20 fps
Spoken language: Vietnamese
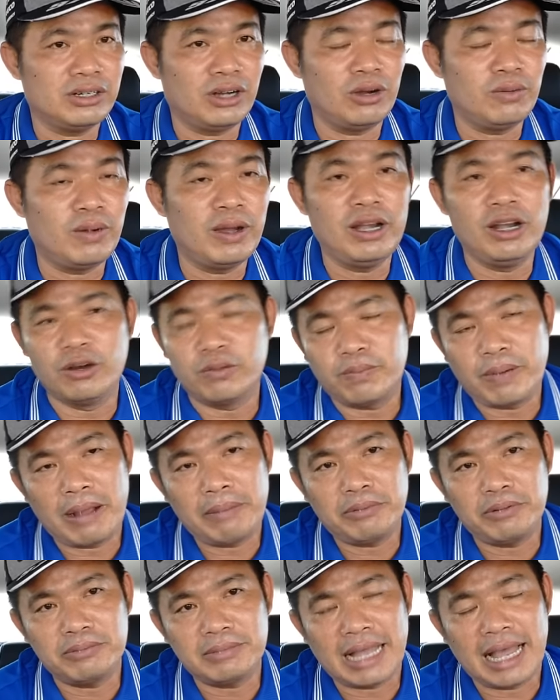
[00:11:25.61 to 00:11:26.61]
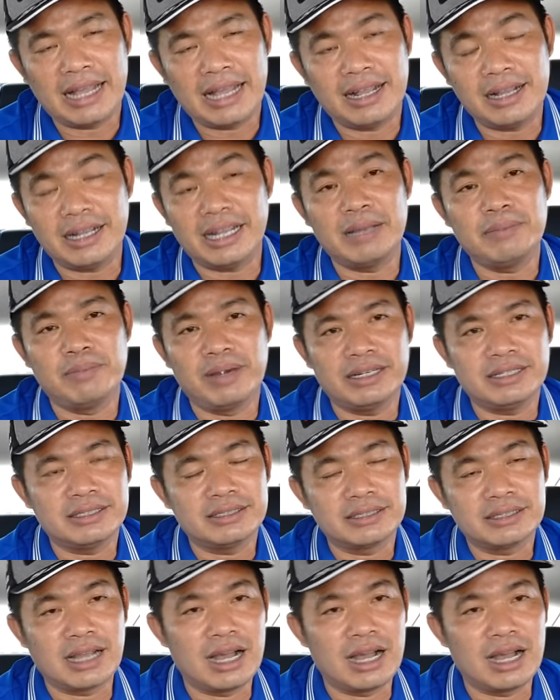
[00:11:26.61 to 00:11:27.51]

đối với luật pháp chúng ta rất nghiêm minh